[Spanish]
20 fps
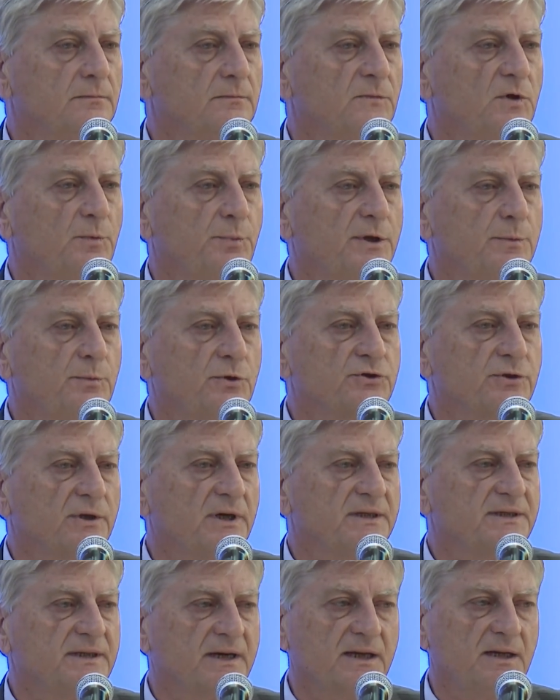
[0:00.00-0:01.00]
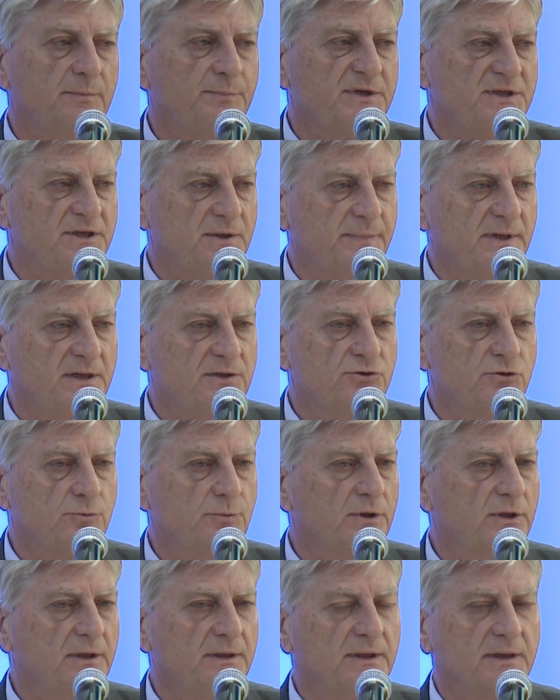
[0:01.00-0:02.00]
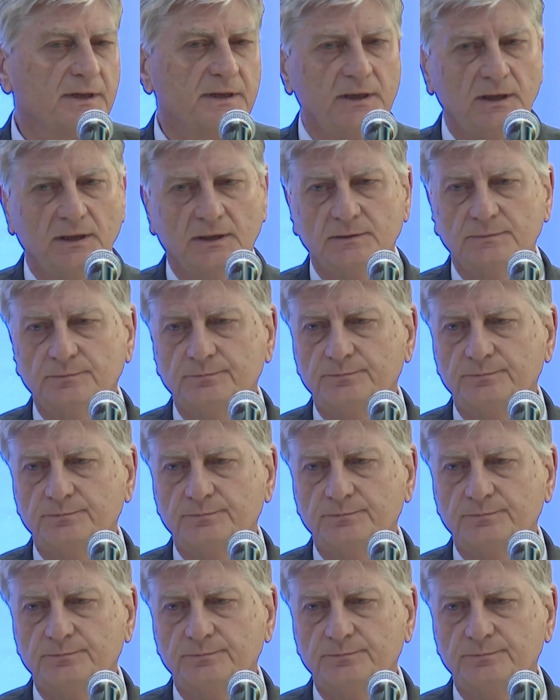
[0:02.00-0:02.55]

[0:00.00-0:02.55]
no podemos soslayar que el principal insumo es la energía.